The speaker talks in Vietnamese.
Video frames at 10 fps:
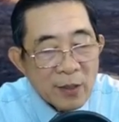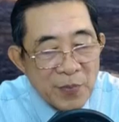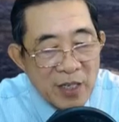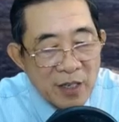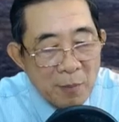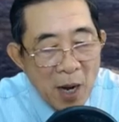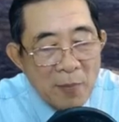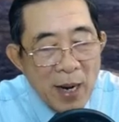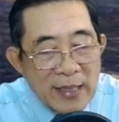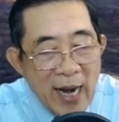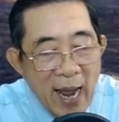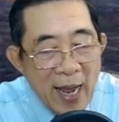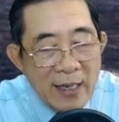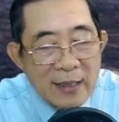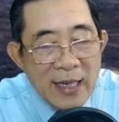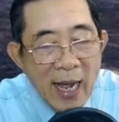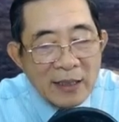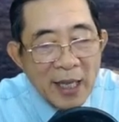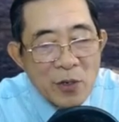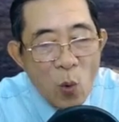Vừa mở mắt ra đã
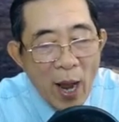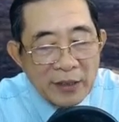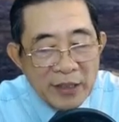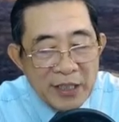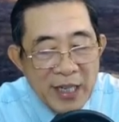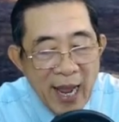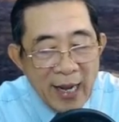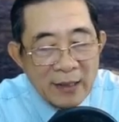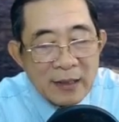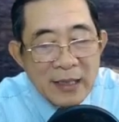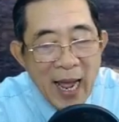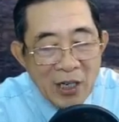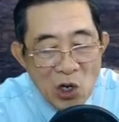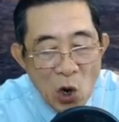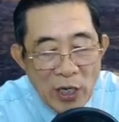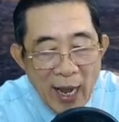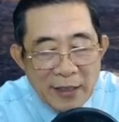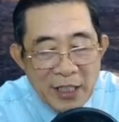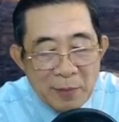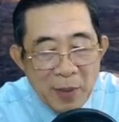thấy Hoàng Tịnh Nhàn đang lo lắng
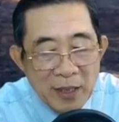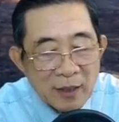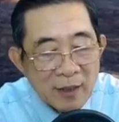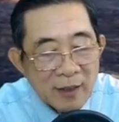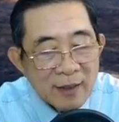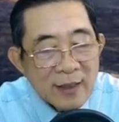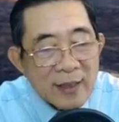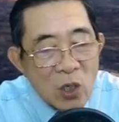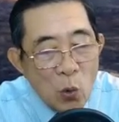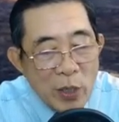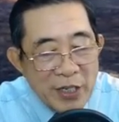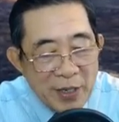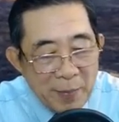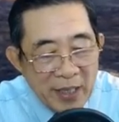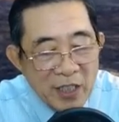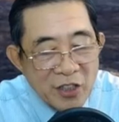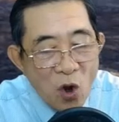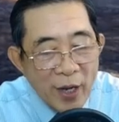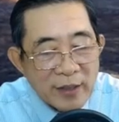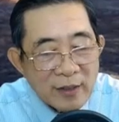nhìn mình. Cô cười miễn cưỡng
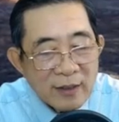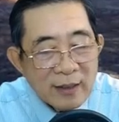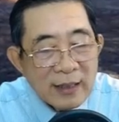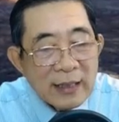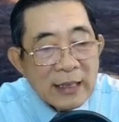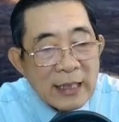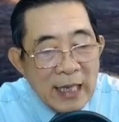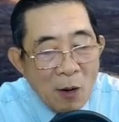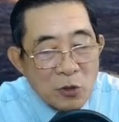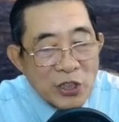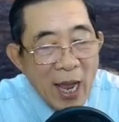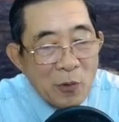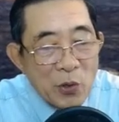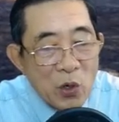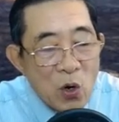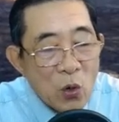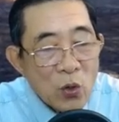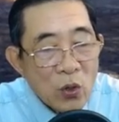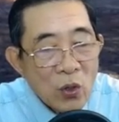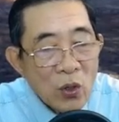nói, không sao đâu cô.
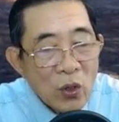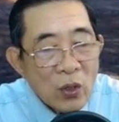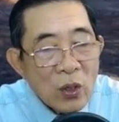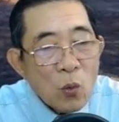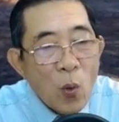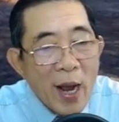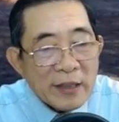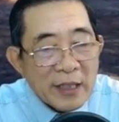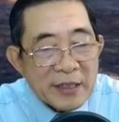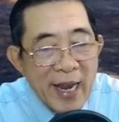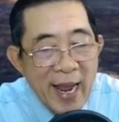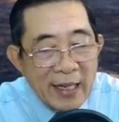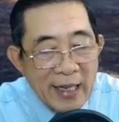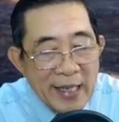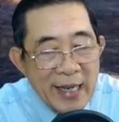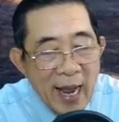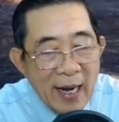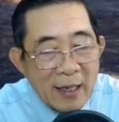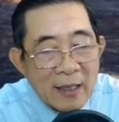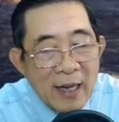Hoàng Tịnh Nhàn lấy khăn
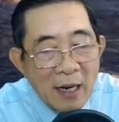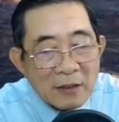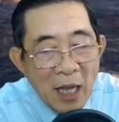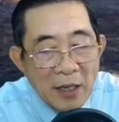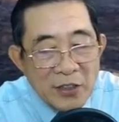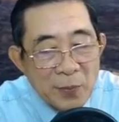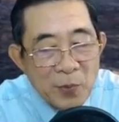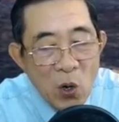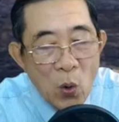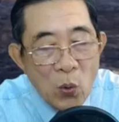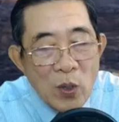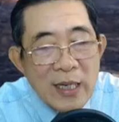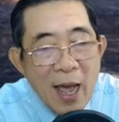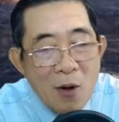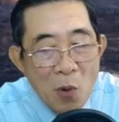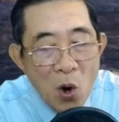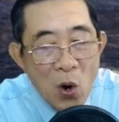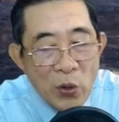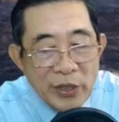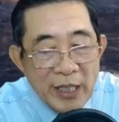cẩn thận giúp cô lau mồ
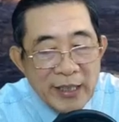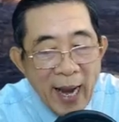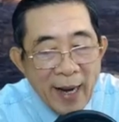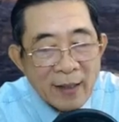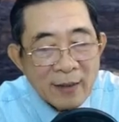hôi trên trán.